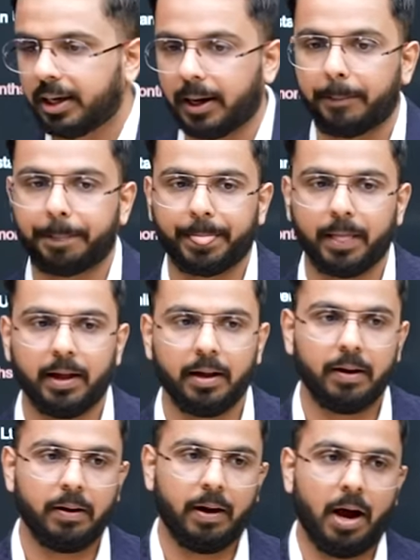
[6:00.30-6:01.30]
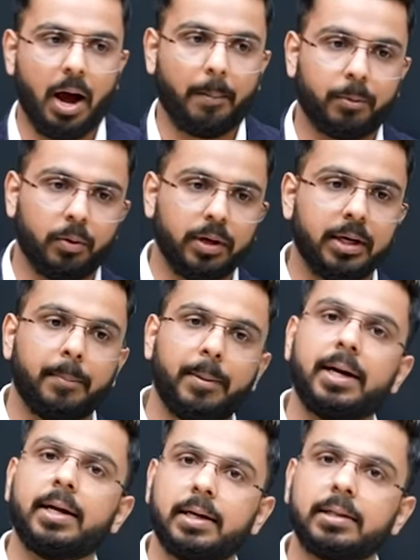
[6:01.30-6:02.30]
ठीक है आप कहोगे
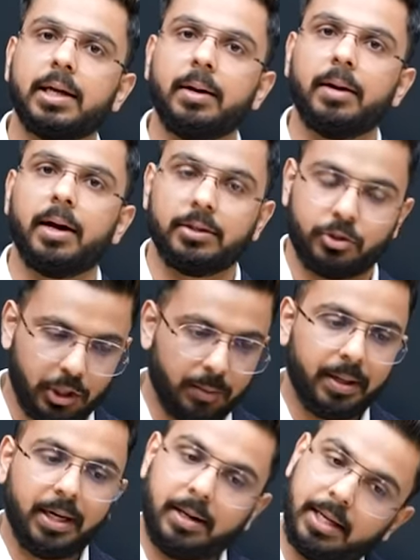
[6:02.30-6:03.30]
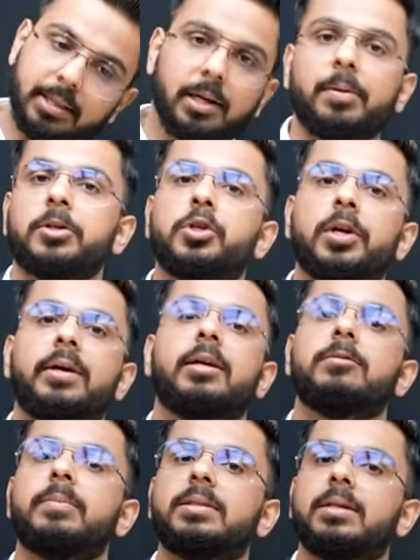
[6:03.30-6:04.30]
डिपेंड करता है छह महीने के अंदर भी अच्छी
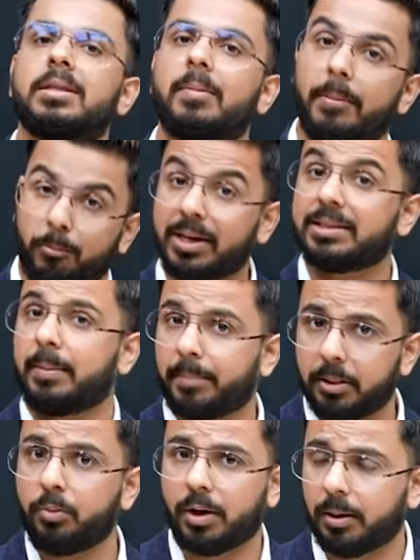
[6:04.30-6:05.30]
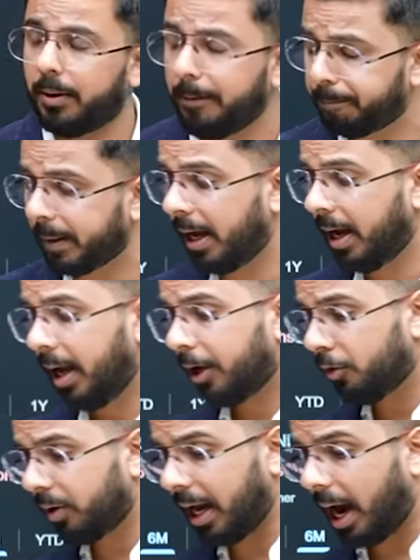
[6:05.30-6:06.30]
रिटर्न मिल सकती है मैं आपको एग्जाम्पल दूंगा अभी
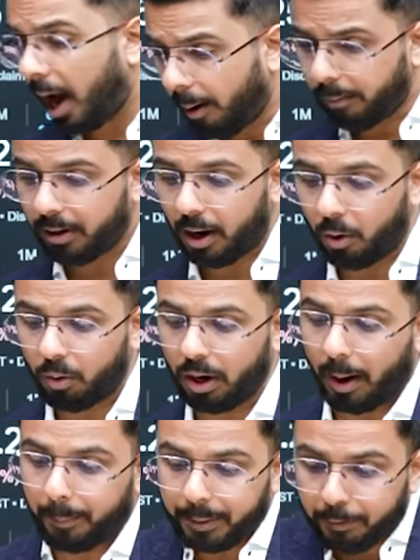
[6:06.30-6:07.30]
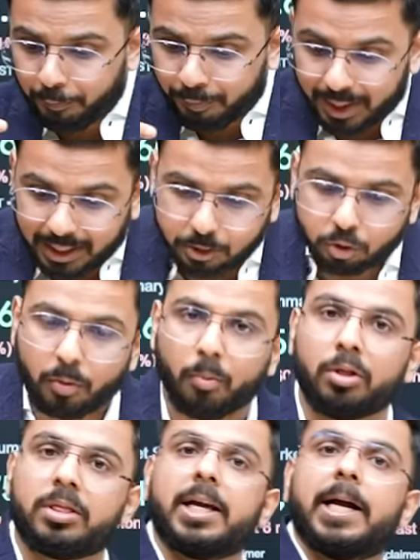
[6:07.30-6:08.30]
क्योंकि अब राहुल अपने फ्रेंड्स को
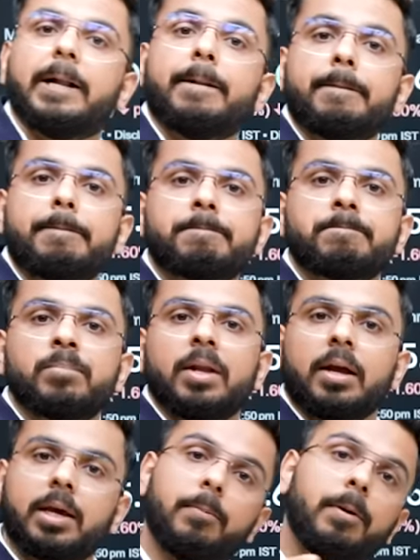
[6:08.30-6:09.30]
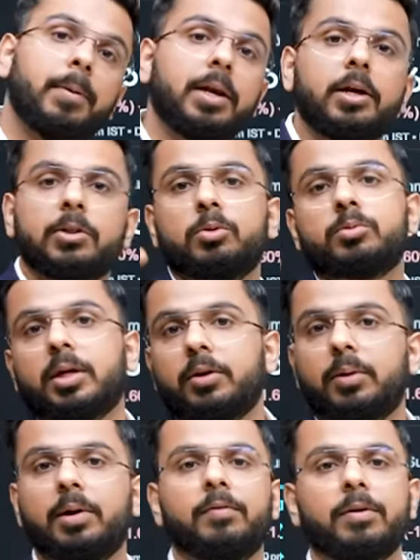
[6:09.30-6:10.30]
बोलता है कि भाई मैंने हिंदुस्तान
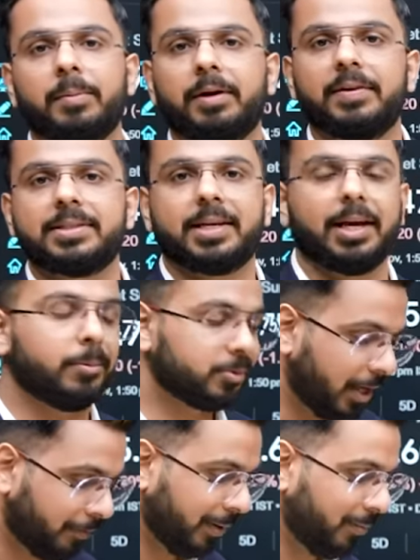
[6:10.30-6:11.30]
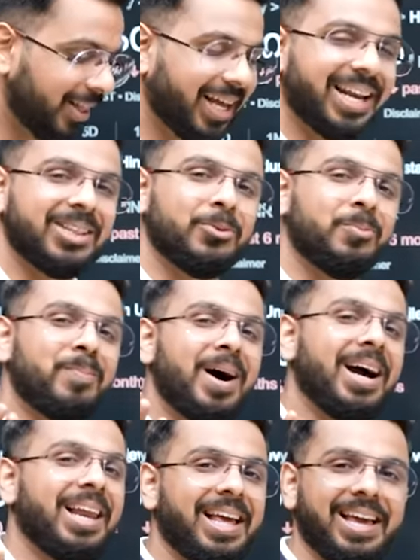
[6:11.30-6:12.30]
यूनिलीवर में इन्वेस्ट किया अब उसका एक फ्रेंड बोलता है अरे तू
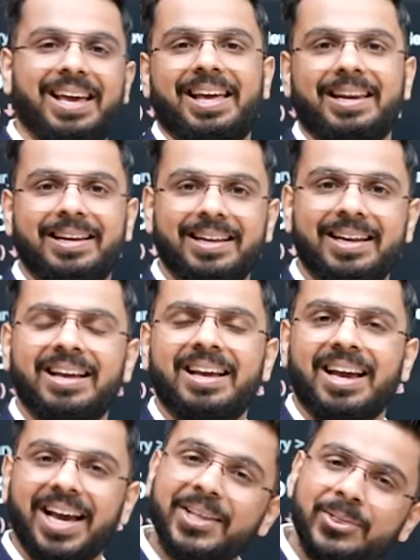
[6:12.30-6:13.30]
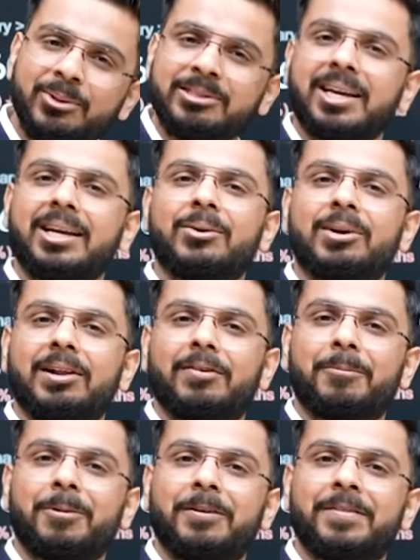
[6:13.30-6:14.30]
पागल है यार हिंदुस्तान
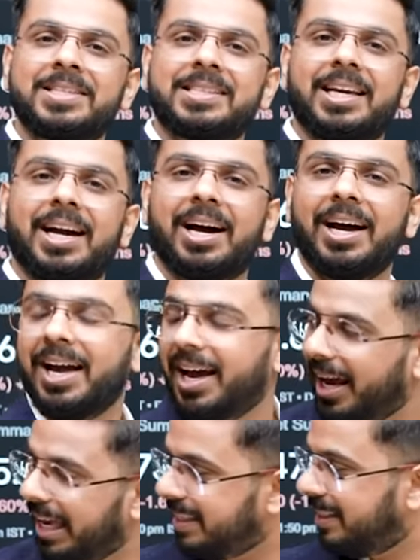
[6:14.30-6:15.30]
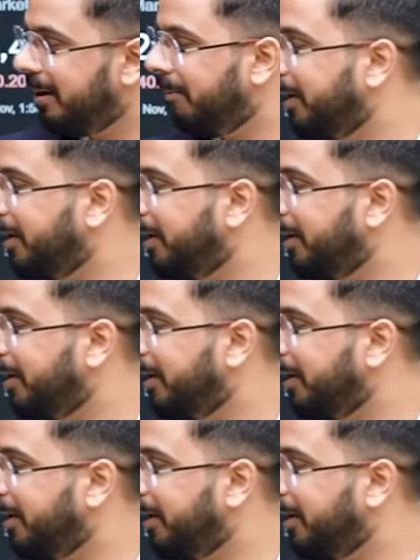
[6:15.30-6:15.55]
यूनिलीवर में इन्वेस्ट किया इससे